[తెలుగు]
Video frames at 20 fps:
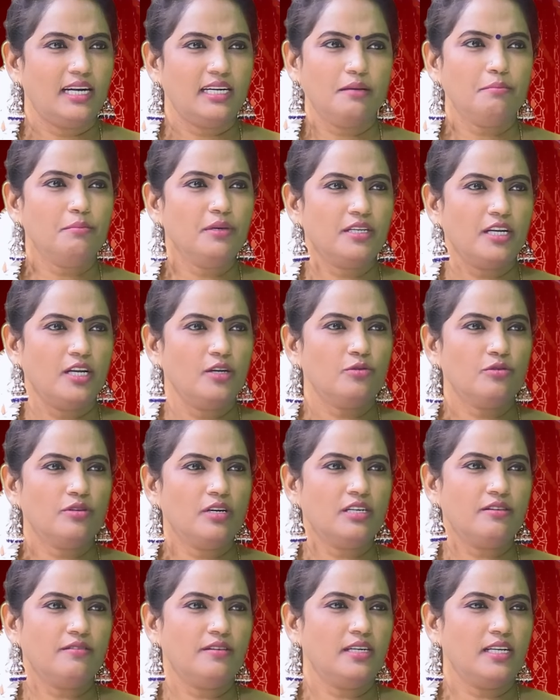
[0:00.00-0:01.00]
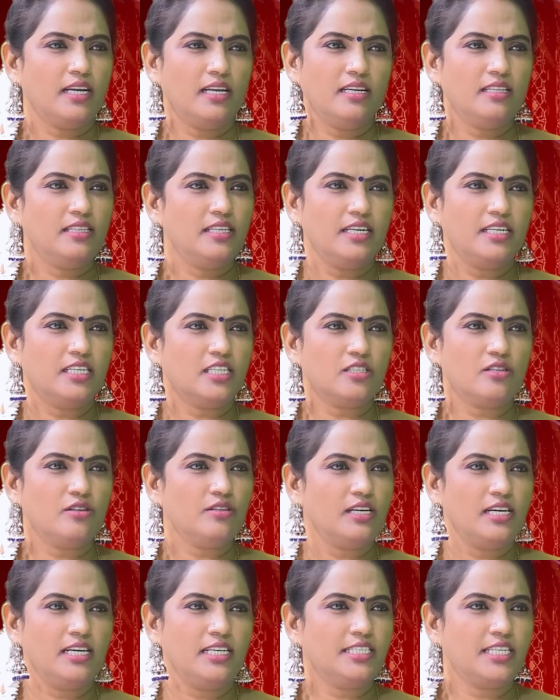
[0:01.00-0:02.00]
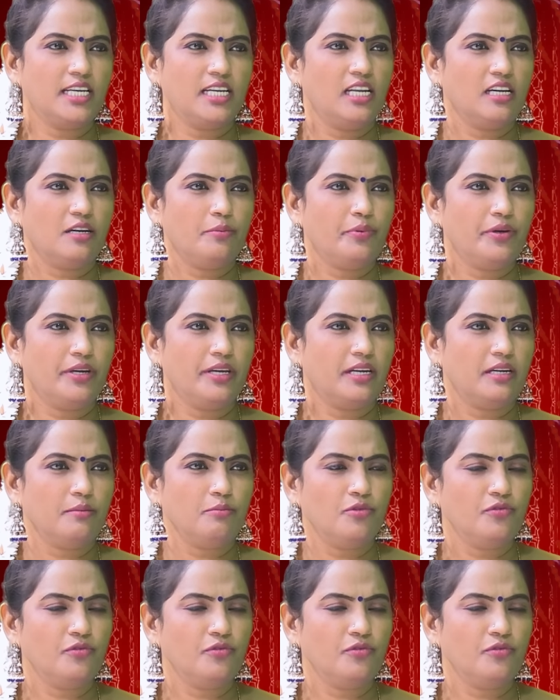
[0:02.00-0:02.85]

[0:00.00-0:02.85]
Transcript: అంటే మీరు అనుకున్నటువంటి అన్ని థియేటర్స్ లో రిలీజ్ చేయలేకపోయారా